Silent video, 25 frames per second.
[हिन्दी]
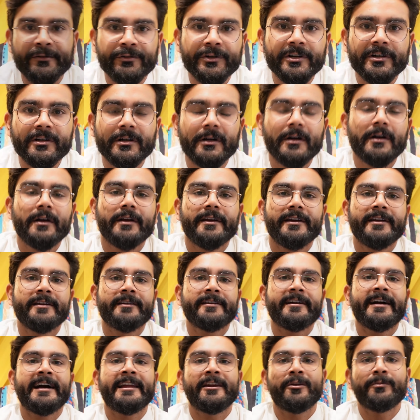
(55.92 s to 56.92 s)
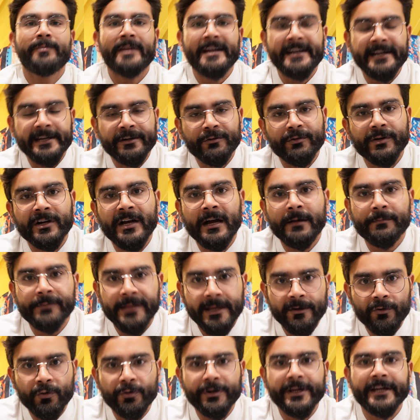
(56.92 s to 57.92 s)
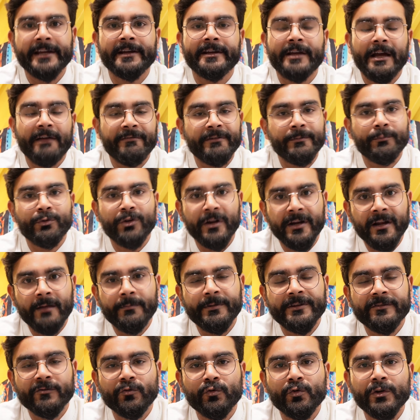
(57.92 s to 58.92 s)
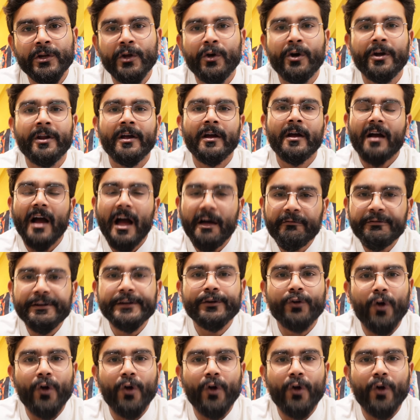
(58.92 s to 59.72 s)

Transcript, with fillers: network इनका एलुमनाई नेटवर्क आप देखोगे काफ़ी पुराना भी स्कूल है और काफ़ी